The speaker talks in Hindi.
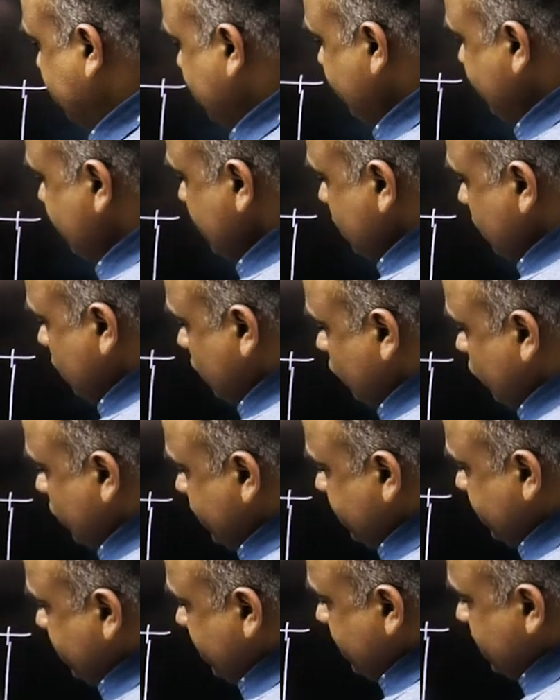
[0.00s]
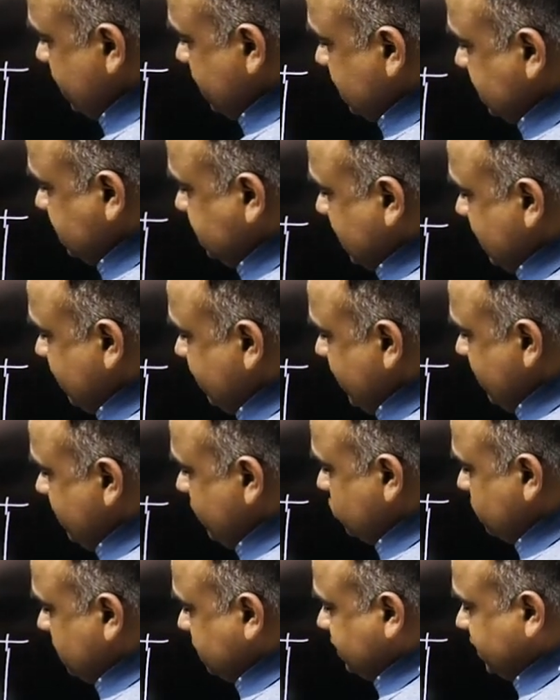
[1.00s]
की वो है कि जनवरी
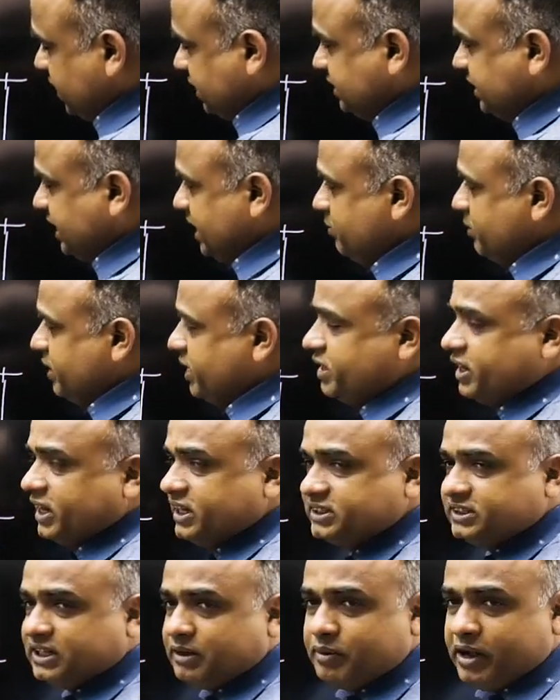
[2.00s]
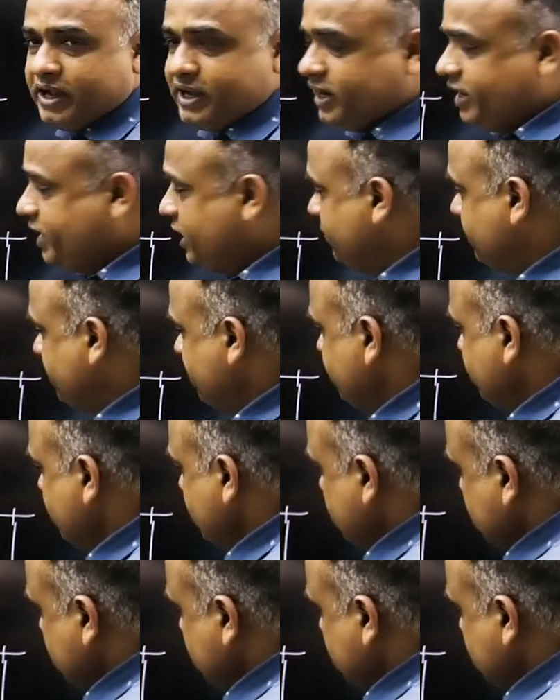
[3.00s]
में उस बच्चे का जेई मेन का एग्ज़ाम आएगा यहाँ पर